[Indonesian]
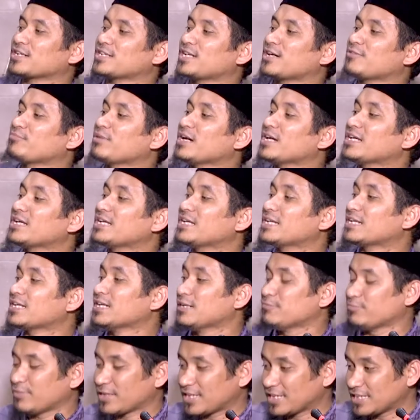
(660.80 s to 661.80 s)
yang
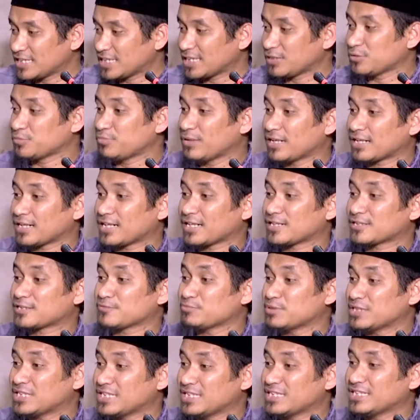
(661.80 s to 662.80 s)
baik. Makanya Abu Bakar tuh
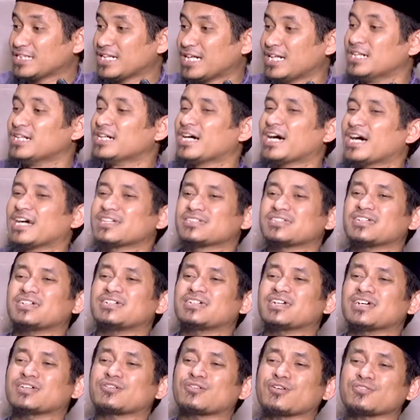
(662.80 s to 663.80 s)
pinginnya, ah, saya
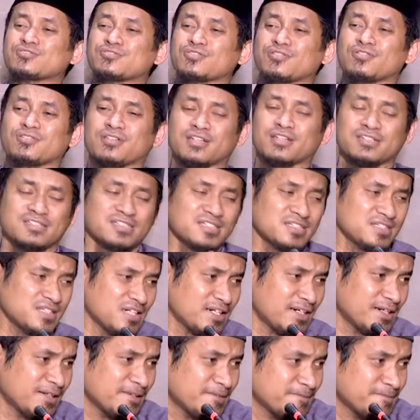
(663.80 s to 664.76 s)
dengan Rasulullah saja.